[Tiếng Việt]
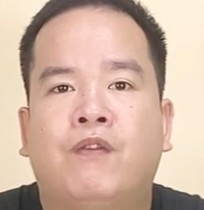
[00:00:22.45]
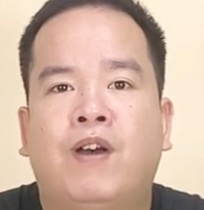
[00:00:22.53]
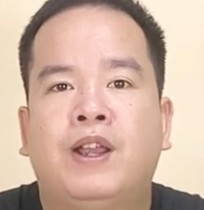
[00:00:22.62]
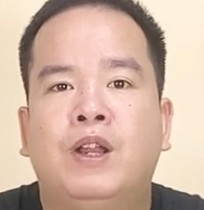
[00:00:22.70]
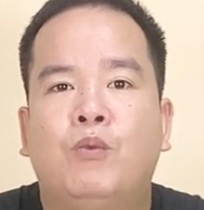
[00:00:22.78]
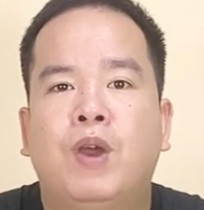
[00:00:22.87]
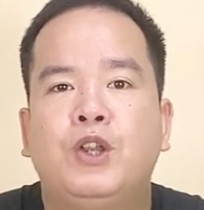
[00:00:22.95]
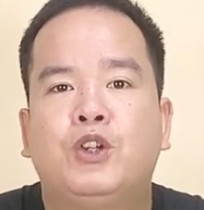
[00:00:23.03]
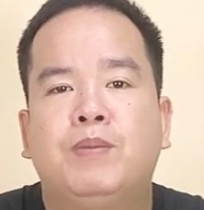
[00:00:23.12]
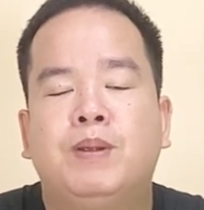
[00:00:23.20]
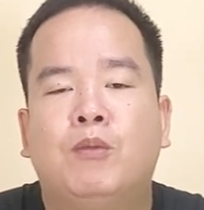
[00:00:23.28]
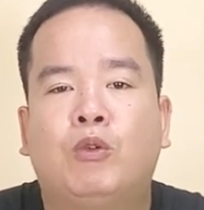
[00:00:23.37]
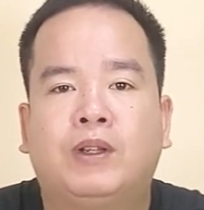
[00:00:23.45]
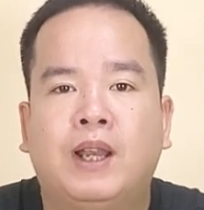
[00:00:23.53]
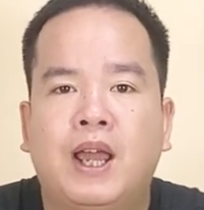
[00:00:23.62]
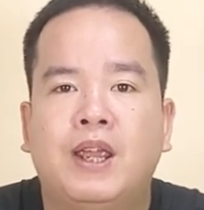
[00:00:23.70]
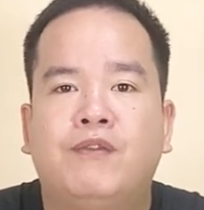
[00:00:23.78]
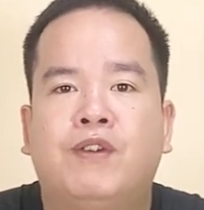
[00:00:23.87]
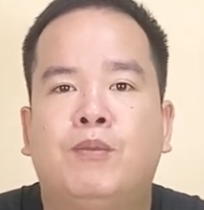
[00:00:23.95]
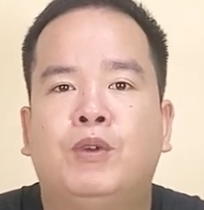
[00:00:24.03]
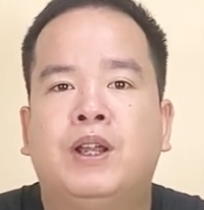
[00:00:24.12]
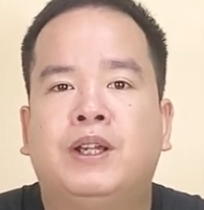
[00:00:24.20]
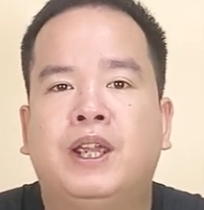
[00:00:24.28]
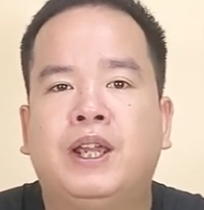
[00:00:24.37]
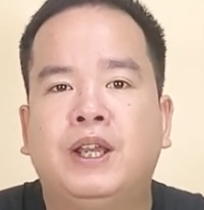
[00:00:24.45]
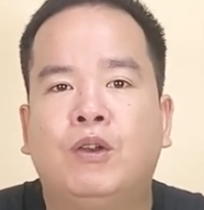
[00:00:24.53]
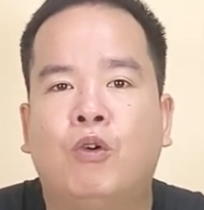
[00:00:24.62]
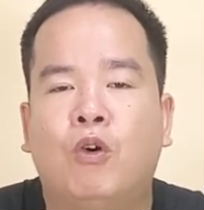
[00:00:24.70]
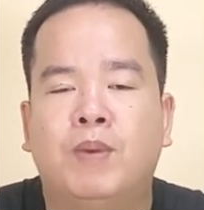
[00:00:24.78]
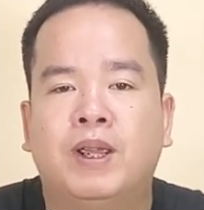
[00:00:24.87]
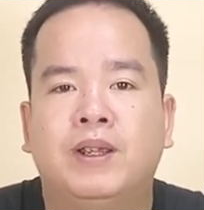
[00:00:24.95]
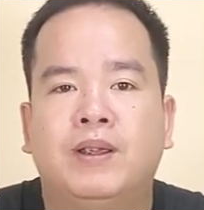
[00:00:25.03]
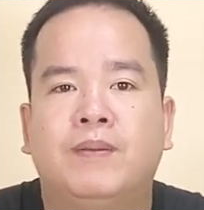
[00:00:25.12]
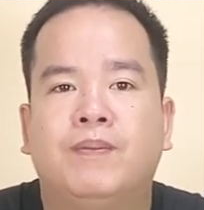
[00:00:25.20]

Và đừng quên cho mình một like và một đăng ký kênh ủng hộ mình.